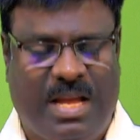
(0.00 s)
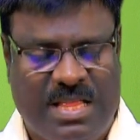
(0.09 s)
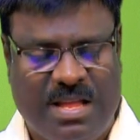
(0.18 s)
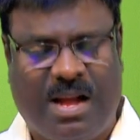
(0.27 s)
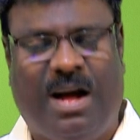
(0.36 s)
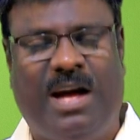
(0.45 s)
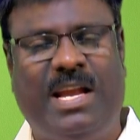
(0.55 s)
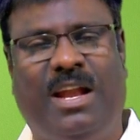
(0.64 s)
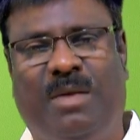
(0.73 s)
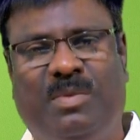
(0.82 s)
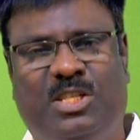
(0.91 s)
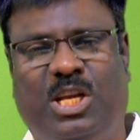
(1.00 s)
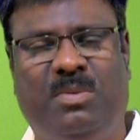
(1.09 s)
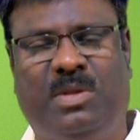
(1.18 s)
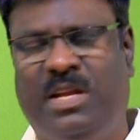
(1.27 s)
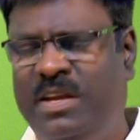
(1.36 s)
இந்த காரியங்களை நம்ம
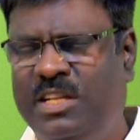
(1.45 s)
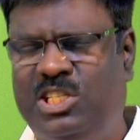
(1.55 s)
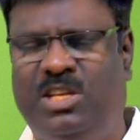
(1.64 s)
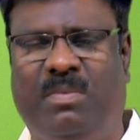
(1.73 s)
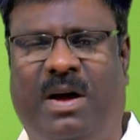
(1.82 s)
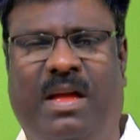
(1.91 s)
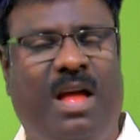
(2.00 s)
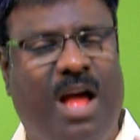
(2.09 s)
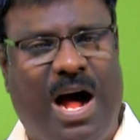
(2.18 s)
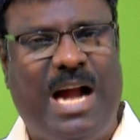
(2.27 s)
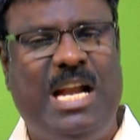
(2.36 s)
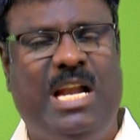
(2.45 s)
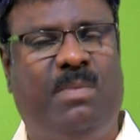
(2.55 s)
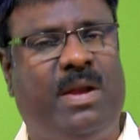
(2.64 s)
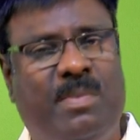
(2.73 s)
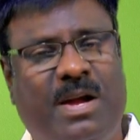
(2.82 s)
செய்வது நிச்சயமாய்
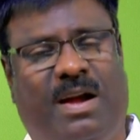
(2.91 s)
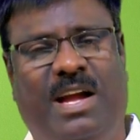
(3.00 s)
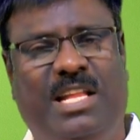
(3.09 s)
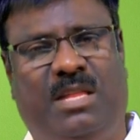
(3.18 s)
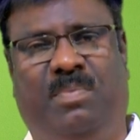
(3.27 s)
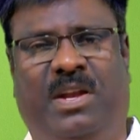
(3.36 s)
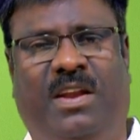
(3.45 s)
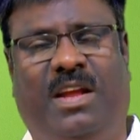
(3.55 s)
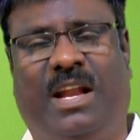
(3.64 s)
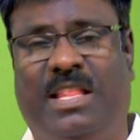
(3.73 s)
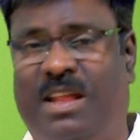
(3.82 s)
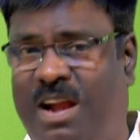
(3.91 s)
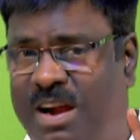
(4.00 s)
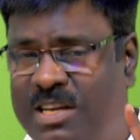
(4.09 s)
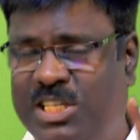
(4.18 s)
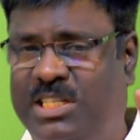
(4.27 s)
ஆண்டவர் நமக்கு ஆயத்த பண்ணிருக்கிற அந்த
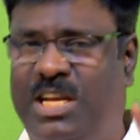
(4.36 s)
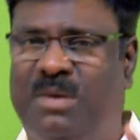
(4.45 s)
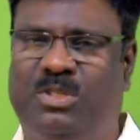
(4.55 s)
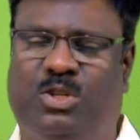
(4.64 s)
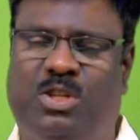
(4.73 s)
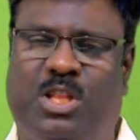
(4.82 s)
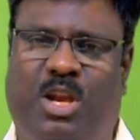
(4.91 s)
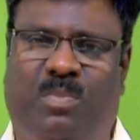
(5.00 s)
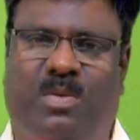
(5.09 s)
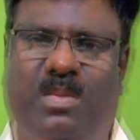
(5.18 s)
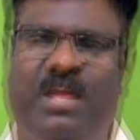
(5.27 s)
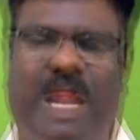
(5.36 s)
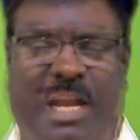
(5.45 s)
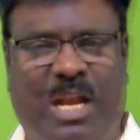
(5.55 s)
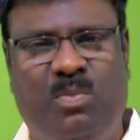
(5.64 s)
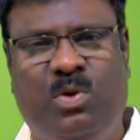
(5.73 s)
ராஜ்யத்தை நம்ம சுதந்திரிப்போம்
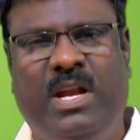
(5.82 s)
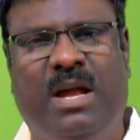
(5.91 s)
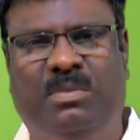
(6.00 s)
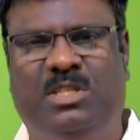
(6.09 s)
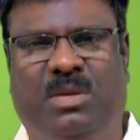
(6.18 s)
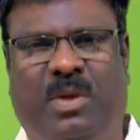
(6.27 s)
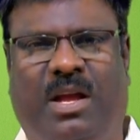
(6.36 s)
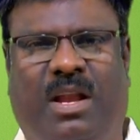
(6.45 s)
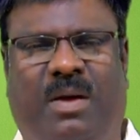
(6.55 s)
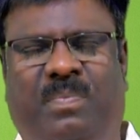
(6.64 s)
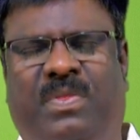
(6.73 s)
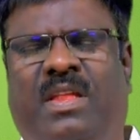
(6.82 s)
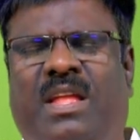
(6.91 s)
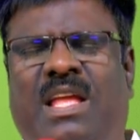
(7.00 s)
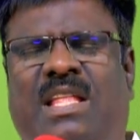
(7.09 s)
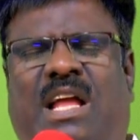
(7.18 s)
கண்களை மூடி நாம் செபிக்கலாம்
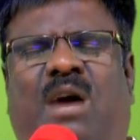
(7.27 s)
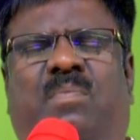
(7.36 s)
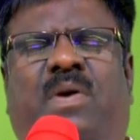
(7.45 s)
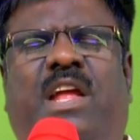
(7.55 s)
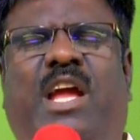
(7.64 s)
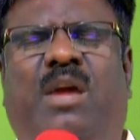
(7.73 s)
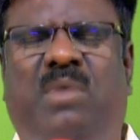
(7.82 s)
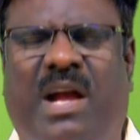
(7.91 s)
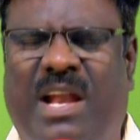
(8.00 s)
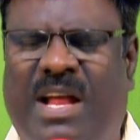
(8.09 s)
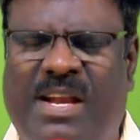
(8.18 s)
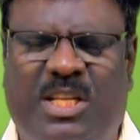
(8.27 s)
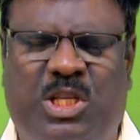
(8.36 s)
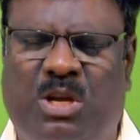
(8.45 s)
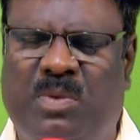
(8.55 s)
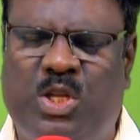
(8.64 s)
தகப்பனே மிக நன்றி
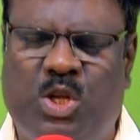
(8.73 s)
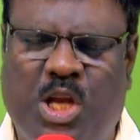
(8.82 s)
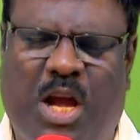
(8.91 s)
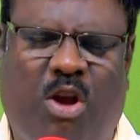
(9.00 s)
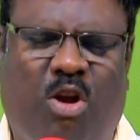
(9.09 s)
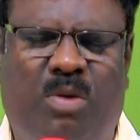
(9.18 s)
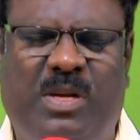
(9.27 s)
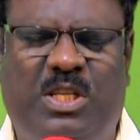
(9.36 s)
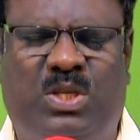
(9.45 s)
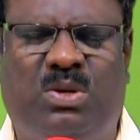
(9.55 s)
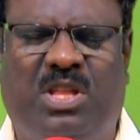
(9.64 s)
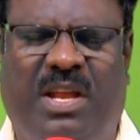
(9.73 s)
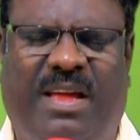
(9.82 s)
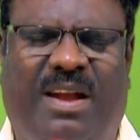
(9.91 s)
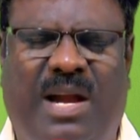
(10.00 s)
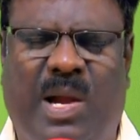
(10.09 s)
சொல்லும துதிக்கிறோம்
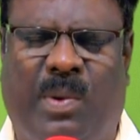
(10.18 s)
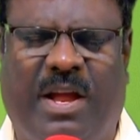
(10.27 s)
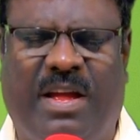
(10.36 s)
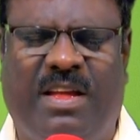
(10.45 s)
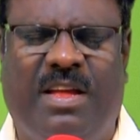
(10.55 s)
ஸ்தோத்திரிக்கிற ஆண்டவரே